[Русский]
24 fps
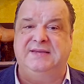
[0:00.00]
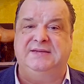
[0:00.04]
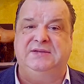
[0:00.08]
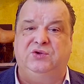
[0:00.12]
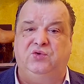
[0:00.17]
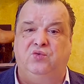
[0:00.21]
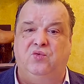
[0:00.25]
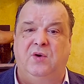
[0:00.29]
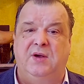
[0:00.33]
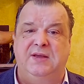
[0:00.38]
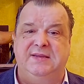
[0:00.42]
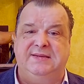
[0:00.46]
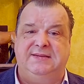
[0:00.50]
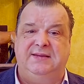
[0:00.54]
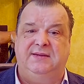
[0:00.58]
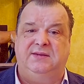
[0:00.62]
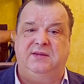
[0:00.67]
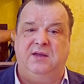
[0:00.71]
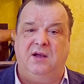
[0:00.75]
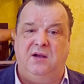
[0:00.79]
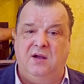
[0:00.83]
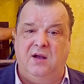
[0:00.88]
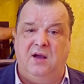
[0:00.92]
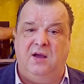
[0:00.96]
ситуация
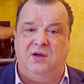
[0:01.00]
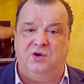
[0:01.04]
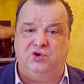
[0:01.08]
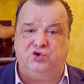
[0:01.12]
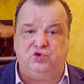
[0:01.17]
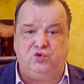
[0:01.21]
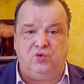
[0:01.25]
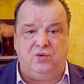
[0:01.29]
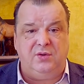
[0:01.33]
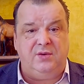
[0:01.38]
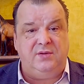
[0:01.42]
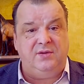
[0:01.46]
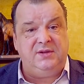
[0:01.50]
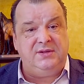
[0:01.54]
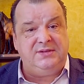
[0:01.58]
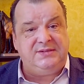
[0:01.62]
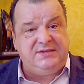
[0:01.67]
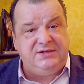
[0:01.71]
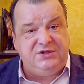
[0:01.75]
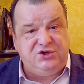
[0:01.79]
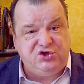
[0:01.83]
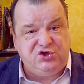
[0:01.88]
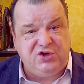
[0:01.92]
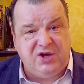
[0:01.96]
такая, что
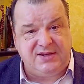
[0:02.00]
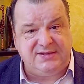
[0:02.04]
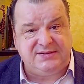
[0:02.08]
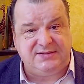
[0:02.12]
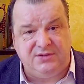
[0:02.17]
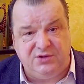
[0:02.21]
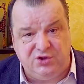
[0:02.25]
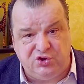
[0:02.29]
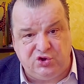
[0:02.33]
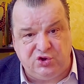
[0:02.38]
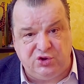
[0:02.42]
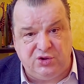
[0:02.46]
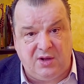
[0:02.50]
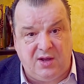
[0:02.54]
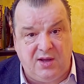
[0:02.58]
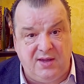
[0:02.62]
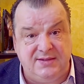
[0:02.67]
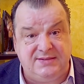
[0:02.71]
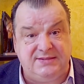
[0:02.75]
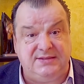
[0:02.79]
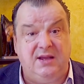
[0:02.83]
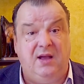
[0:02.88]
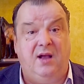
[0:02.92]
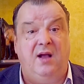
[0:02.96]
сейчас
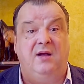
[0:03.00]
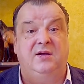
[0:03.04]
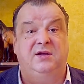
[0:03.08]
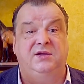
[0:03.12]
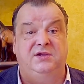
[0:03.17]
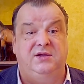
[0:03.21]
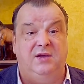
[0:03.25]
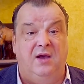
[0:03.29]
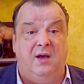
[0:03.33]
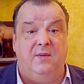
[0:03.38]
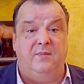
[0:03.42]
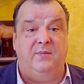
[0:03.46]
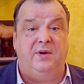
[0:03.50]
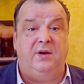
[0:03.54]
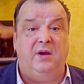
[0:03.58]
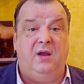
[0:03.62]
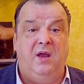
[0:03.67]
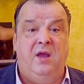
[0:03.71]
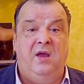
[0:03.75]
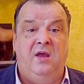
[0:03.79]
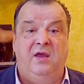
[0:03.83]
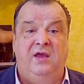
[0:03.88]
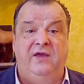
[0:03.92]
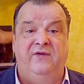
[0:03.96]
начинается октябрь,
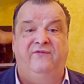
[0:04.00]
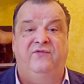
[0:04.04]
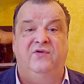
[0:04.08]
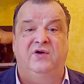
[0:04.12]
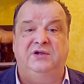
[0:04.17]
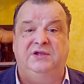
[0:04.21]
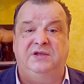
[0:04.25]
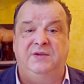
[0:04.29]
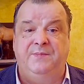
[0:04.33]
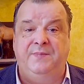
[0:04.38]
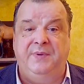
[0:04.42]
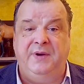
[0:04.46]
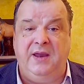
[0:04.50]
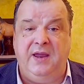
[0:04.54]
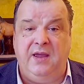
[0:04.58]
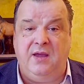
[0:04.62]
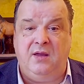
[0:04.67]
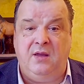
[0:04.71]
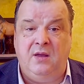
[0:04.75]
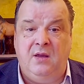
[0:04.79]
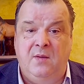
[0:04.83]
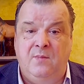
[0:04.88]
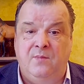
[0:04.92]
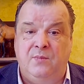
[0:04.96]
и в
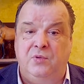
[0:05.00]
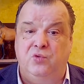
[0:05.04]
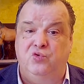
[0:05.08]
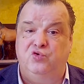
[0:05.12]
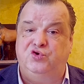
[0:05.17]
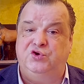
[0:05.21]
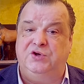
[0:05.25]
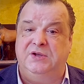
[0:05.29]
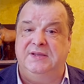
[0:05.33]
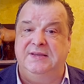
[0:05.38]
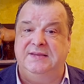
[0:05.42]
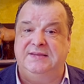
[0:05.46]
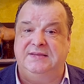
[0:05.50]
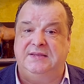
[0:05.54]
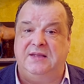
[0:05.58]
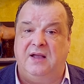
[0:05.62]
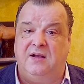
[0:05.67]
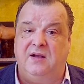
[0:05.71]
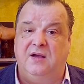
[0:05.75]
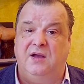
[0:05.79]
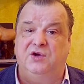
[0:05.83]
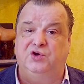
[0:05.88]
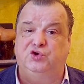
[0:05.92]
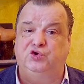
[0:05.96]
октябре получилась
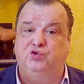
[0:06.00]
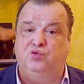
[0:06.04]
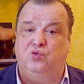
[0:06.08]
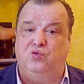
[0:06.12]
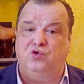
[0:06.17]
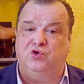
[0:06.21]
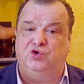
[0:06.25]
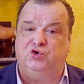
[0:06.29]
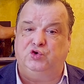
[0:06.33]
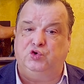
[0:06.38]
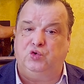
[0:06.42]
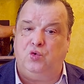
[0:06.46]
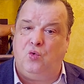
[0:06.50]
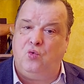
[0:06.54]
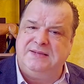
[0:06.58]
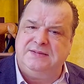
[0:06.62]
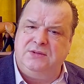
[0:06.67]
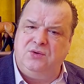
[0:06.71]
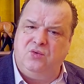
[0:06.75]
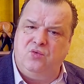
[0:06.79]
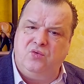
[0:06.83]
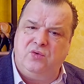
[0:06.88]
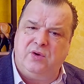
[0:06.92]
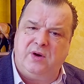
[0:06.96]
такая штука, что
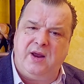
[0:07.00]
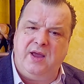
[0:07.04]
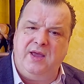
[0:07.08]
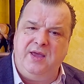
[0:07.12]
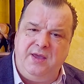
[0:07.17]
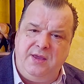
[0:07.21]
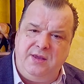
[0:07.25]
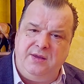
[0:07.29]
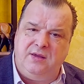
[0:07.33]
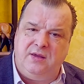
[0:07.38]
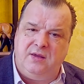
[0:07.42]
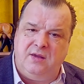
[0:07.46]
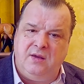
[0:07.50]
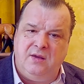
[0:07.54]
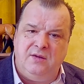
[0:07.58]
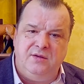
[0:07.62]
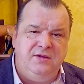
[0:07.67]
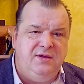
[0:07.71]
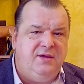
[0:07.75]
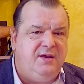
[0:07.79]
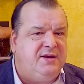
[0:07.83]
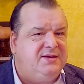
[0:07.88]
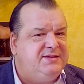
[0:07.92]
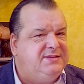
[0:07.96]
на Украине
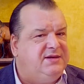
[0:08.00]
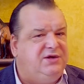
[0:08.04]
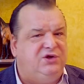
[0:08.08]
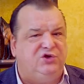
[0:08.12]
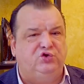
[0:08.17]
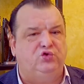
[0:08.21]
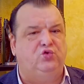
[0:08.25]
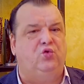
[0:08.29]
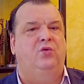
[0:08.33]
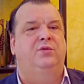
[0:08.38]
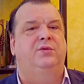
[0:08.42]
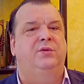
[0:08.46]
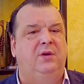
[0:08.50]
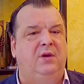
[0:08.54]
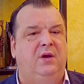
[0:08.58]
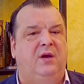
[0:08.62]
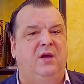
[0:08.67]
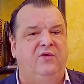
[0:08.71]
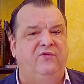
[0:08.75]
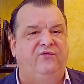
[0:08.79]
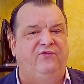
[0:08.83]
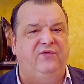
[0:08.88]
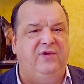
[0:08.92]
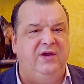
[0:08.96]
неразрешенный
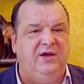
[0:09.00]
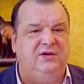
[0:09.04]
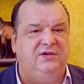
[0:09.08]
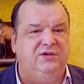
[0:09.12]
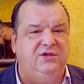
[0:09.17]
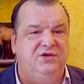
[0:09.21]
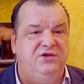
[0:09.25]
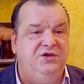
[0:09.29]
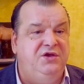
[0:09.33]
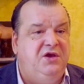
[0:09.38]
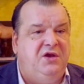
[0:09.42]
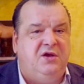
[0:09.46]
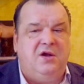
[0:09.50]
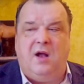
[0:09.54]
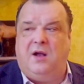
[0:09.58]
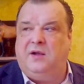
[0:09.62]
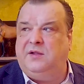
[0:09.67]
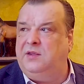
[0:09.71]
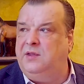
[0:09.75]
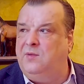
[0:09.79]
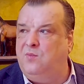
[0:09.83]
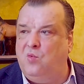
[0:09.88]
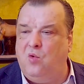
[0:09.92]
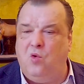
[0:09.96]
конфликт
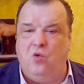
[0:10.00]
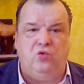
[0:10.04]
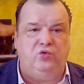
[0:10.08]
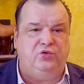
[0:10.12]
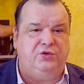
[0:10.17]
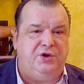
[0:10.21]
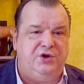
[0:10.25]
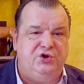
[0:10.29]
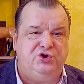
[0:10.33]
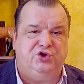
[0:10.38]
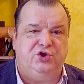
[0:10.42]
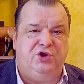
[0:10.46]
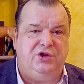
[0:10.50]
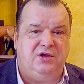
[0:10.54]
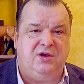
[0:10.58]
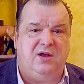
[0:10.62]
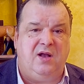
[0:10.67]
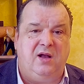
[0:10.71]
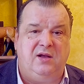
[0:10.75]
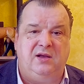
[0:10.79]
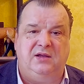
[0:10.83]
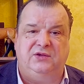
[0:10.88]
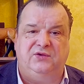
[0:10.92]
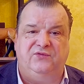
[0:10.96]
никак не могут решить,
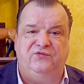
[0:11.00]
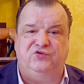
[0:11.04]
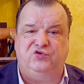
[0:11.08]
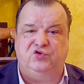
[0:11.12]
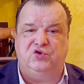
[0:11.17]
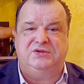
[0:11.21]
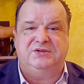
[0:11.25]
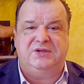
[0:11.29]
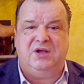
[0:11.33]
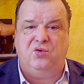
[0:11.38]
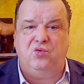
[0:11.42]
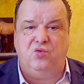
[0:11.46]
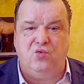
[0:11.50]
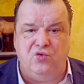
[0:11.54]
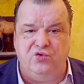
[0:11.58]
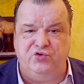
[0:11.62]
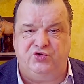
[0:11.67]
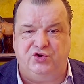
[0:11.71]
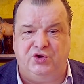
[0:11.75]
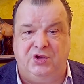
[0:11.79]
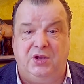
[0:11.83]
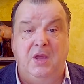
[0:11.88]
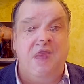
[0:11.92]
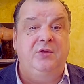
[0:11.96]
как это все
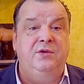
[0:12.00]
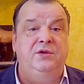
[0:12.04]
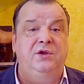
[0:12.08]
закончить.